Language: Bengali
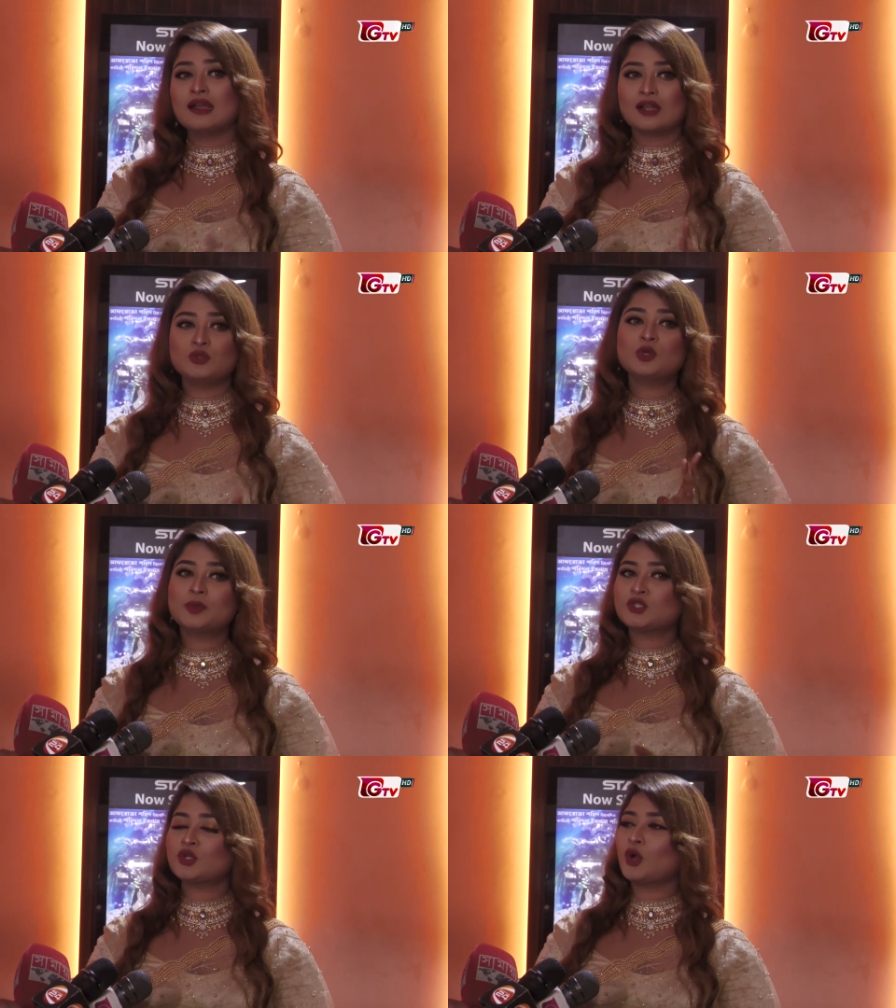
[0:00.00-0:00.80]
কারণ দুই
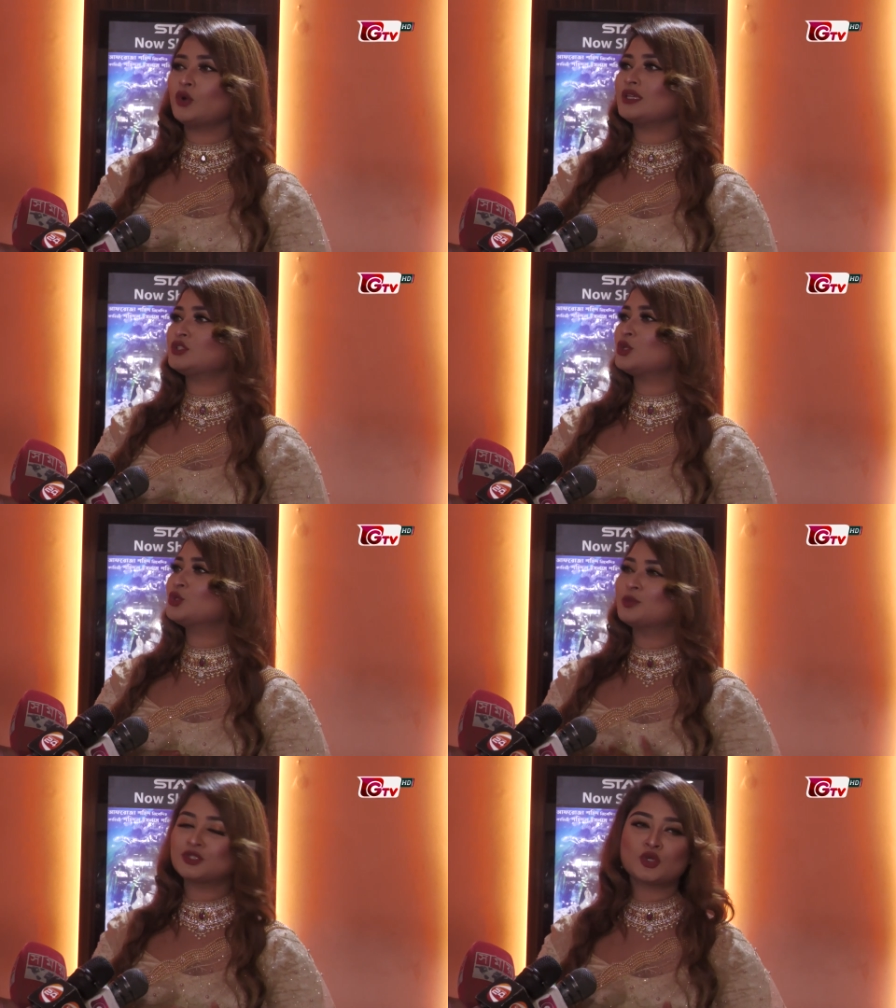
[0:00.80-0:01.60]
বছর করোনা ছিল
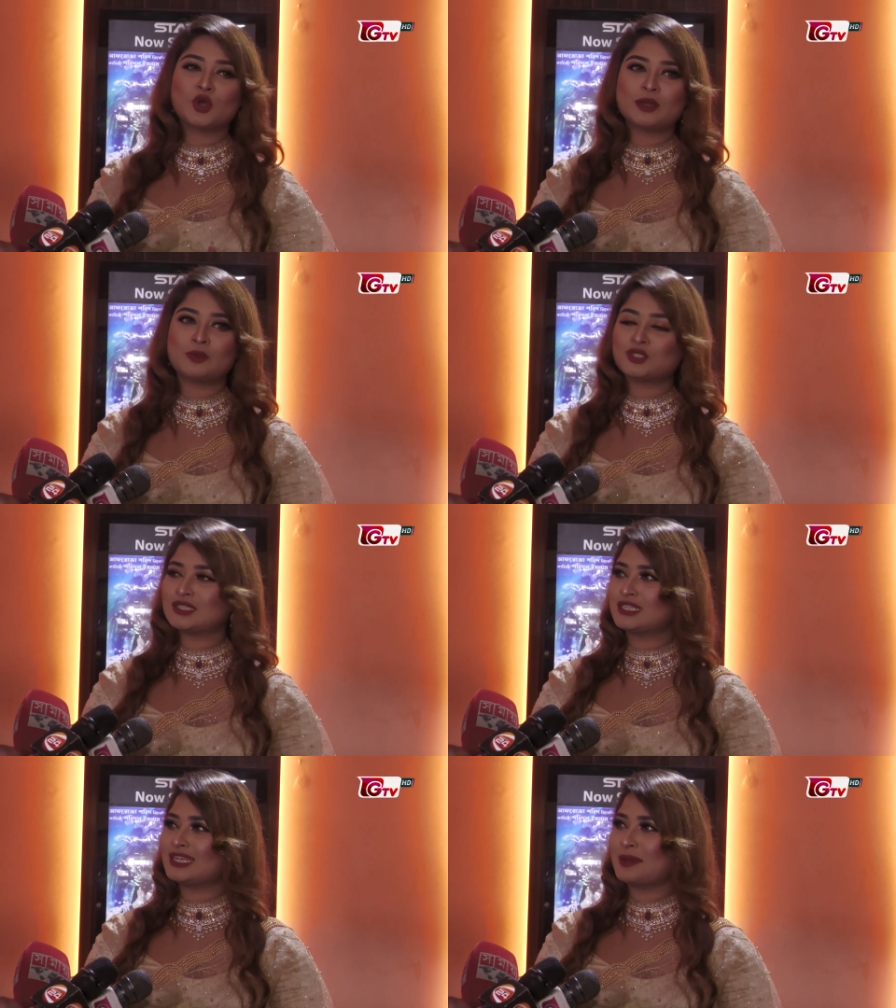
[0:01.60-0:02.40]
দুই বছর ঘরে
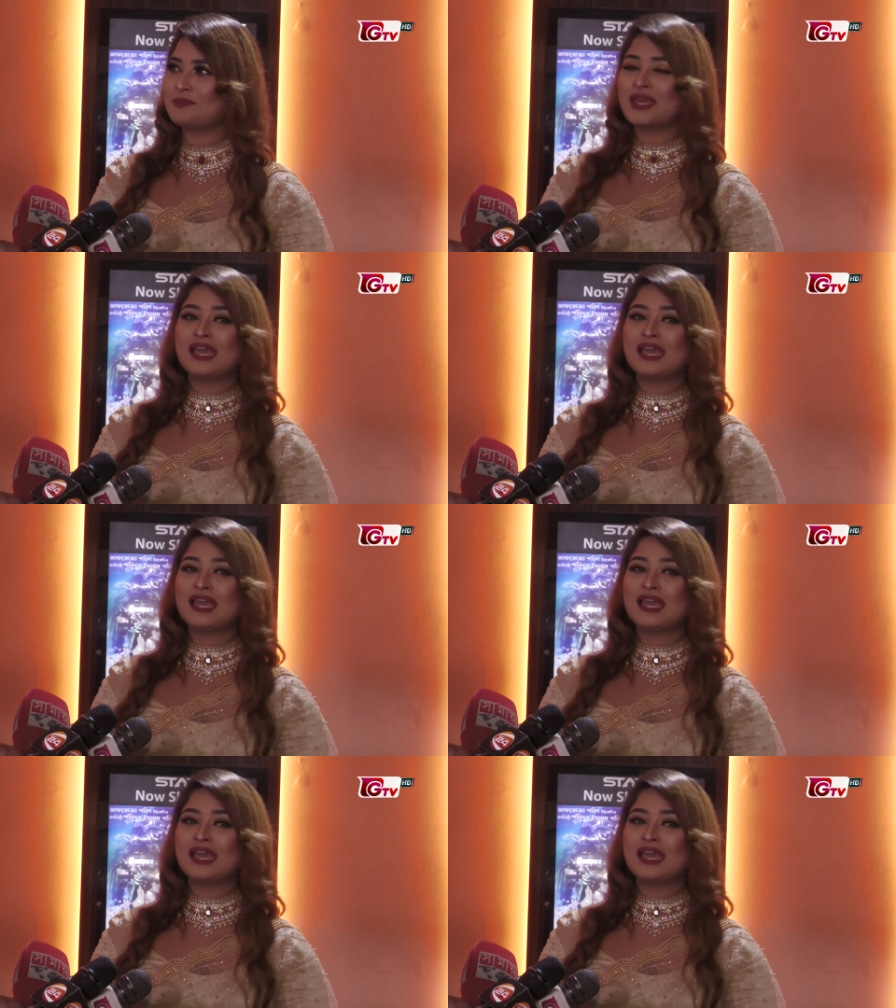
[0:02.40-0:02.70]
বসা ছিলাম